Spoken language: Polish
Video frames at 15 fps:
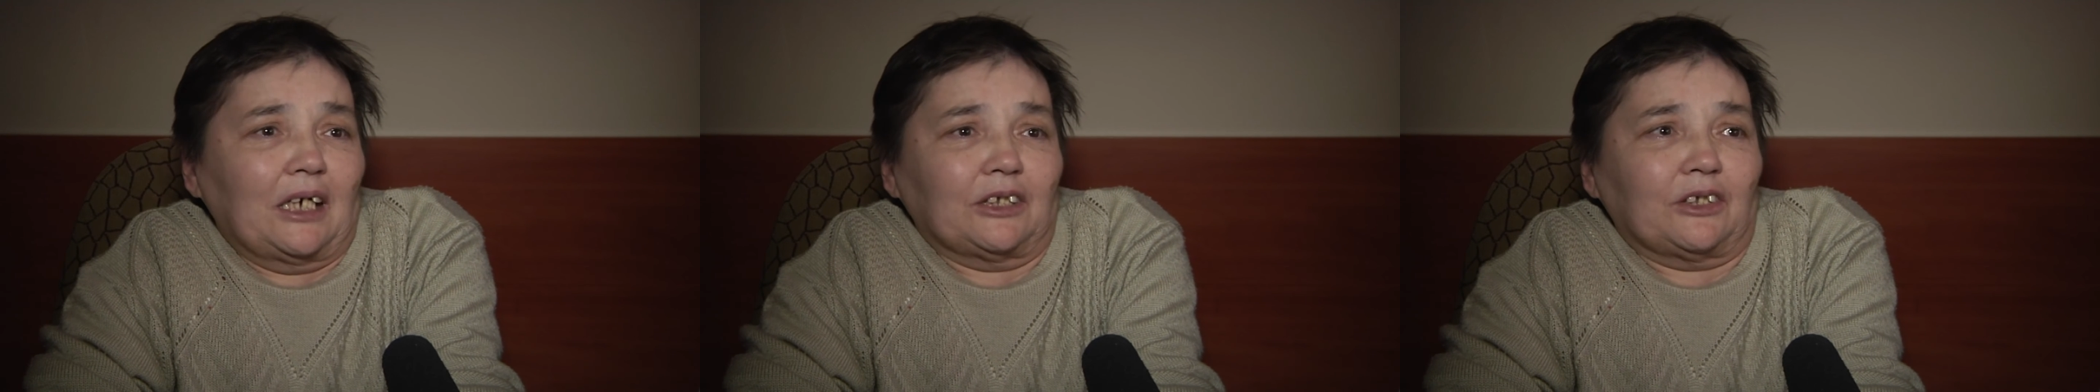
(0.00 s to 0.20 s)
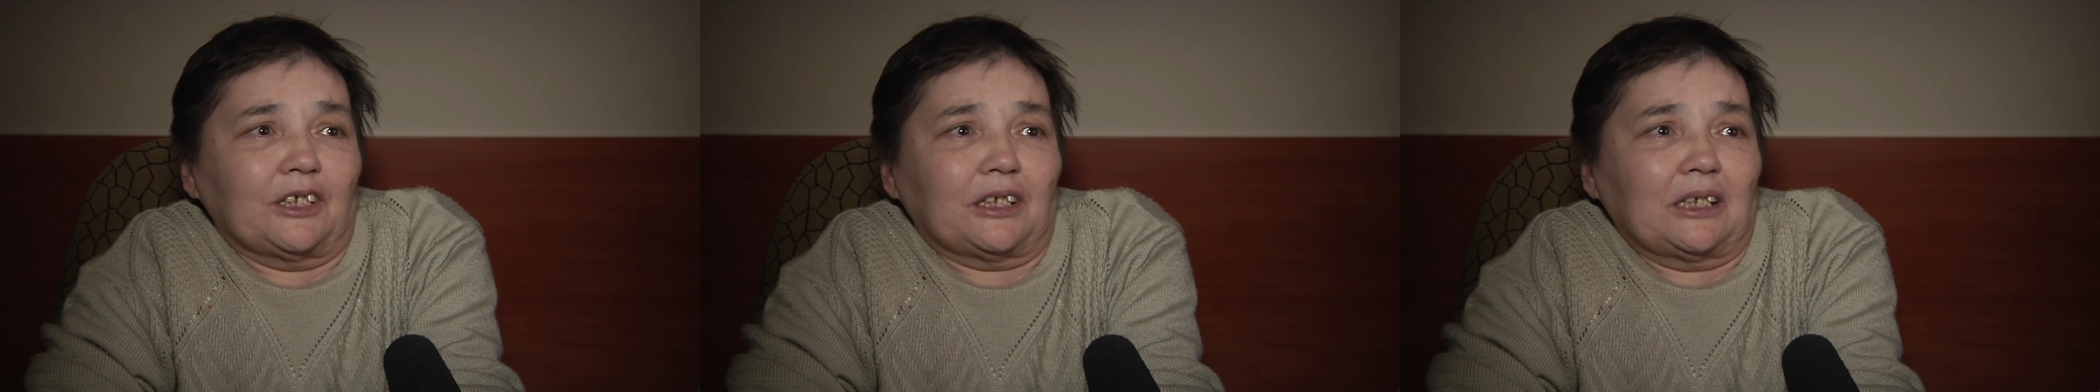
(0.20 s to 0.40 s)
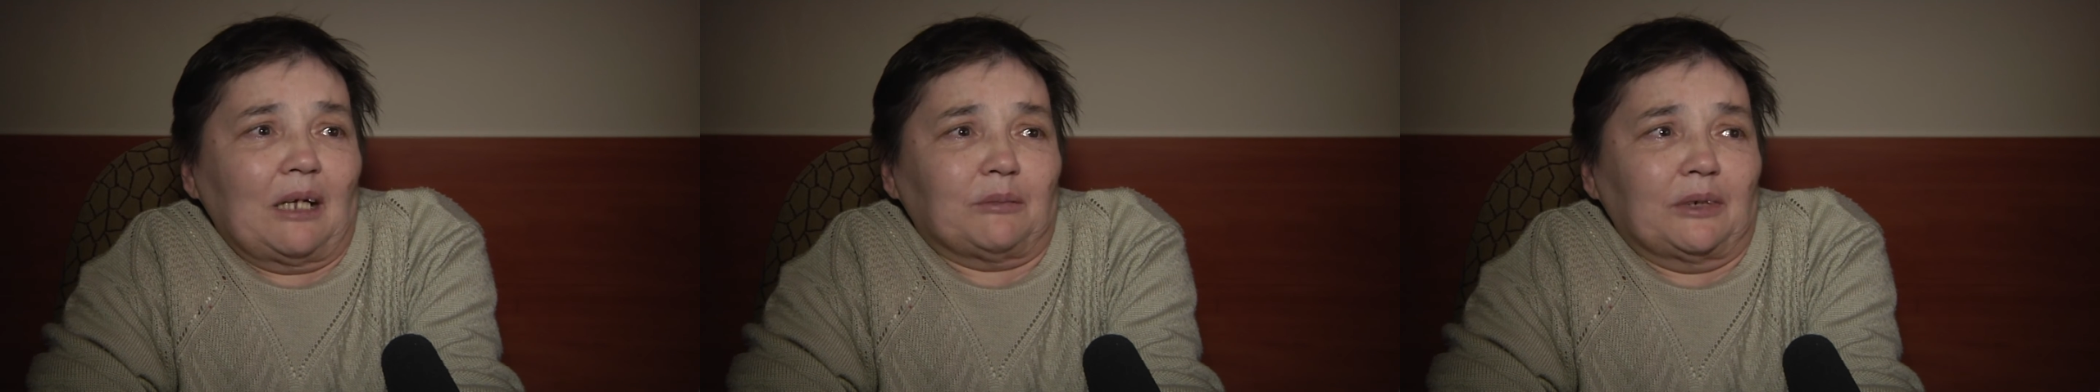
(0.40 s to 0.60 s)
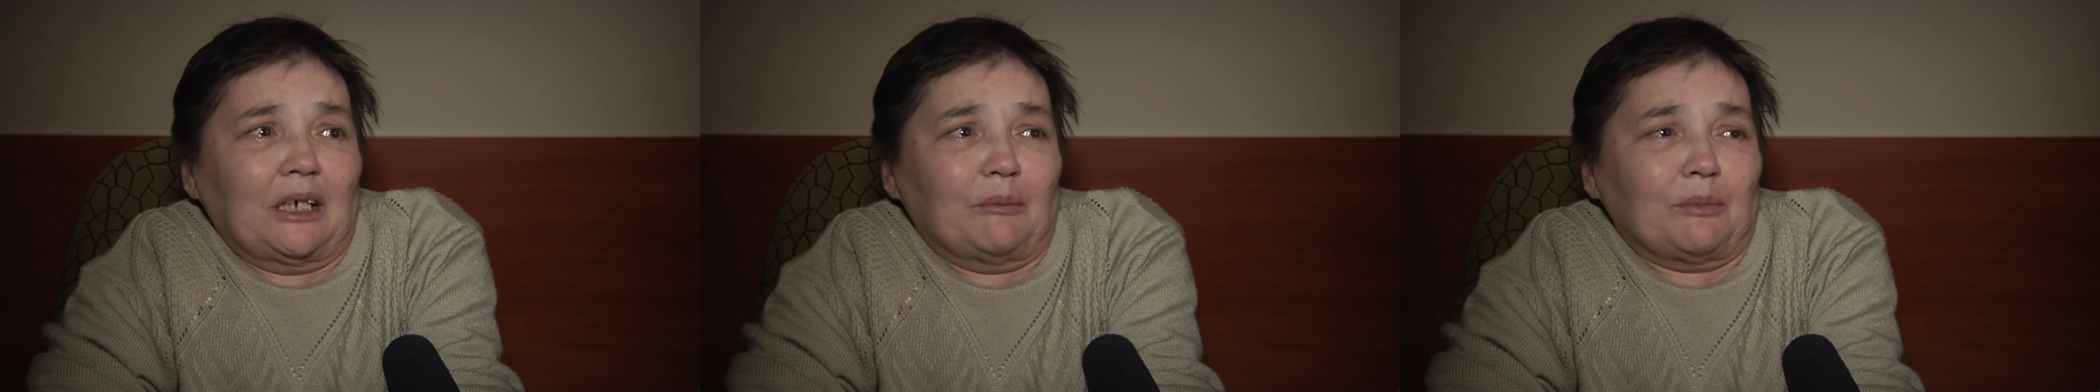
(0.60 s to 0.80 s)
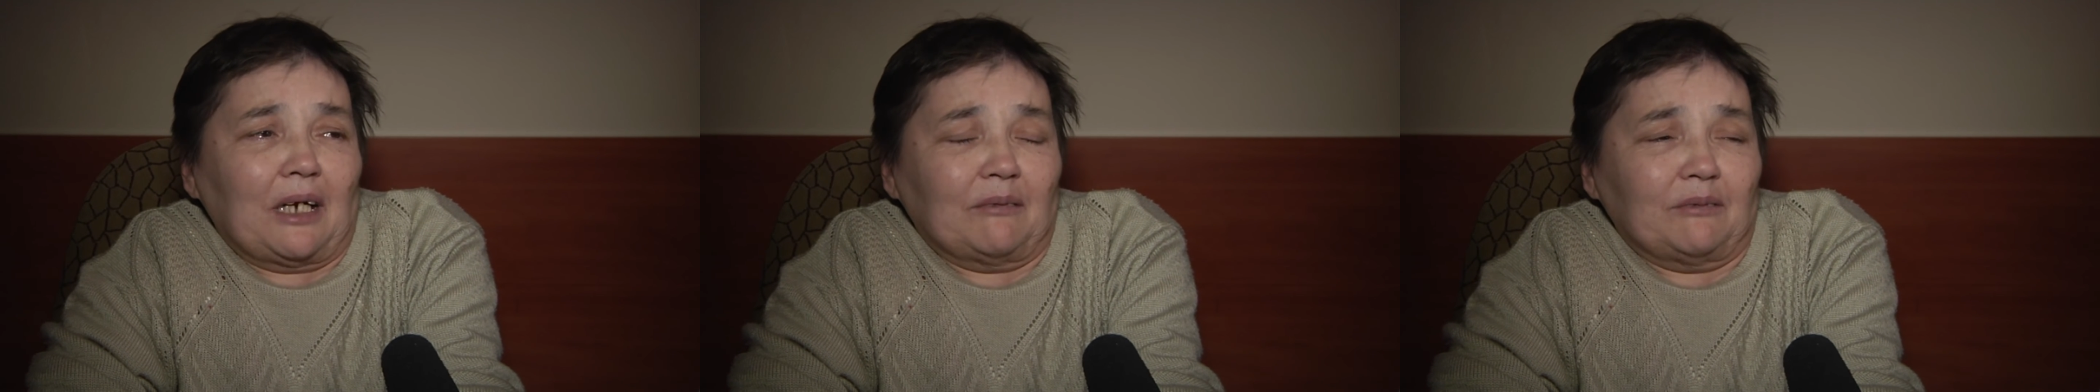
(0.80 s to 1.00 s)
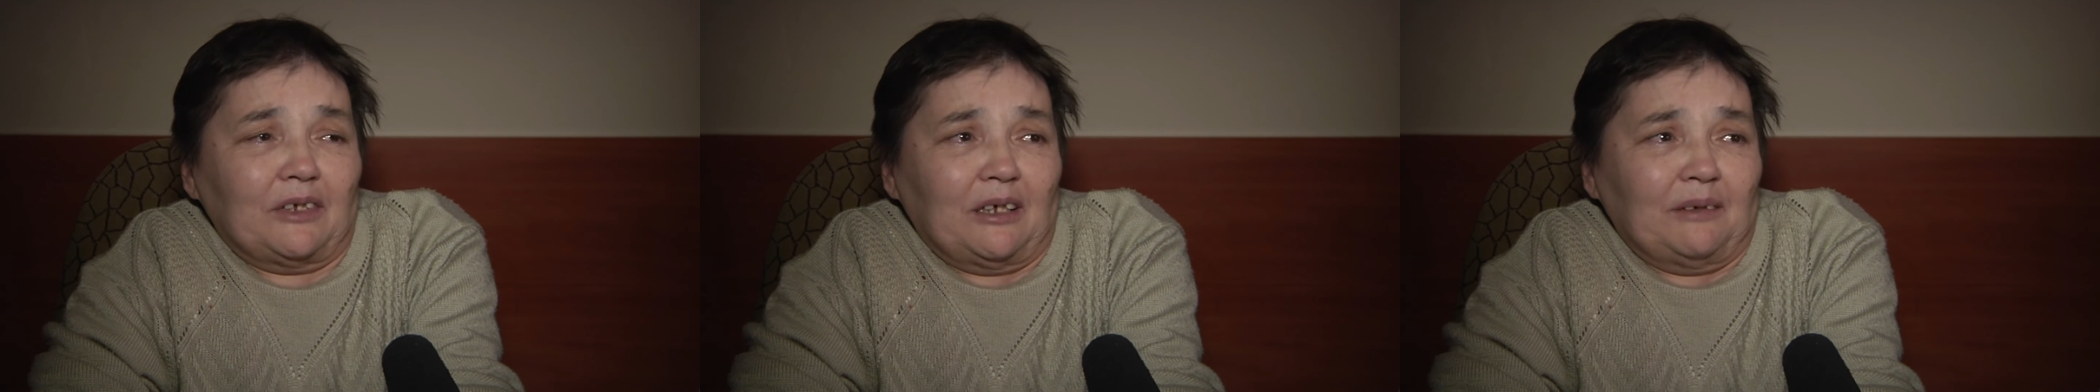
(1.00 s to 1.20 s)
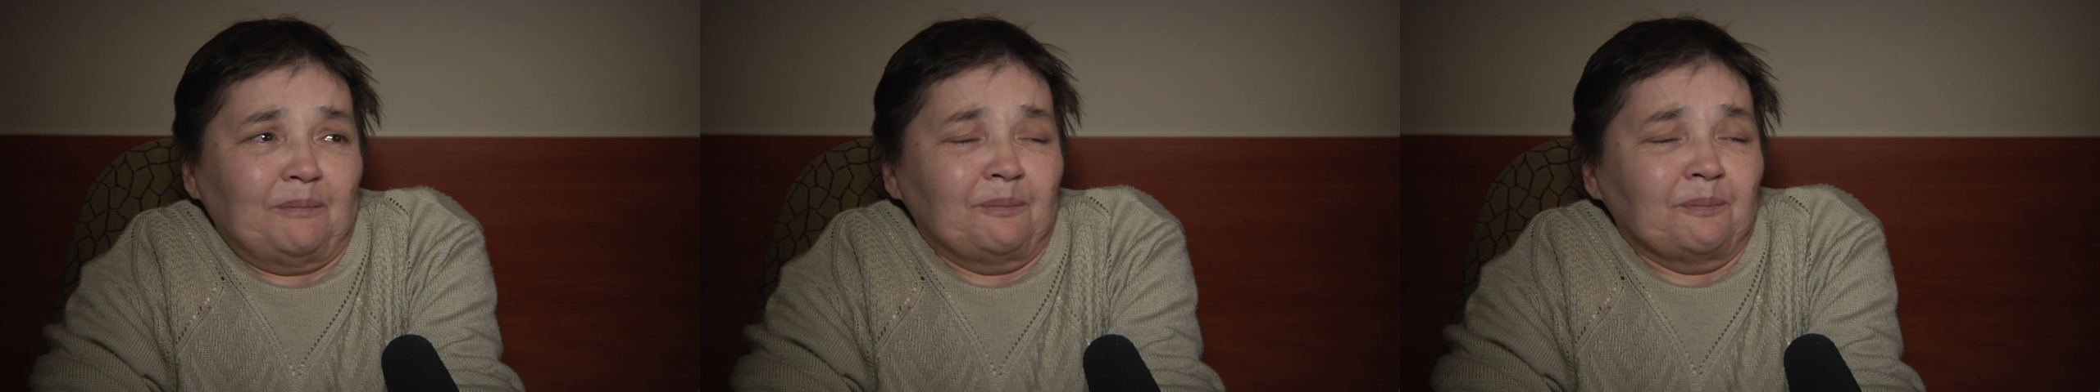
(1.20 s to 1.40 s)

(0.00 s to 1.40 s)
ale to jest dla mnie naprawdę...